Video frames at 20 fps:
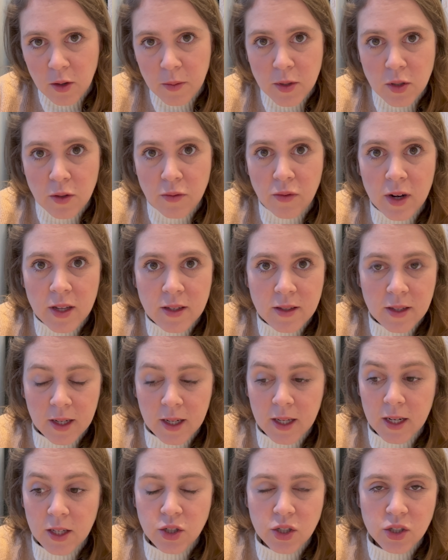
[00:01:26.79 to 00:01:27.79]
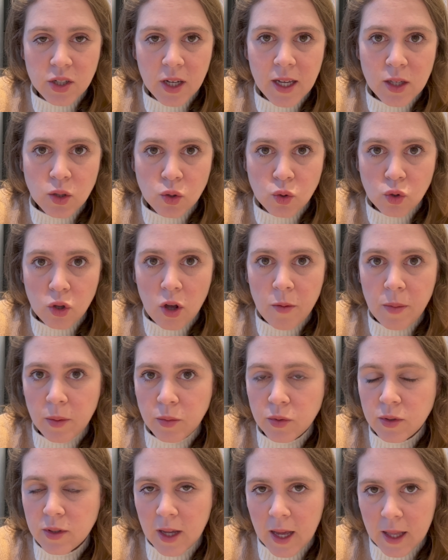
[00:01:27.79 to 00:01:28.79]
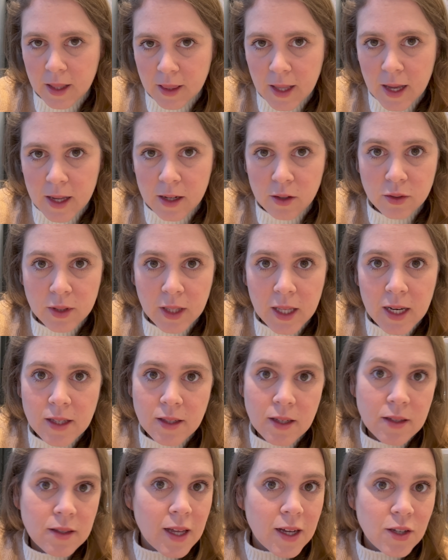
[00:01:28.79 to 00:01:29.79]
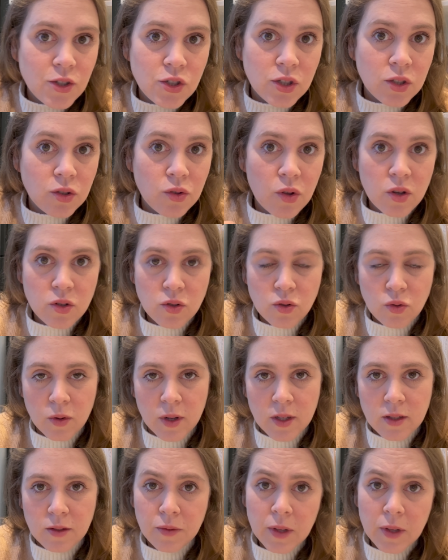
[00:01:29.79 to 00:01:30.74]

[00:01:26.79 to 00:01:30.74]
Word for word: mas eu falei assim, Christian, já que é só para você catar, não tem necessidade de ir nós dois.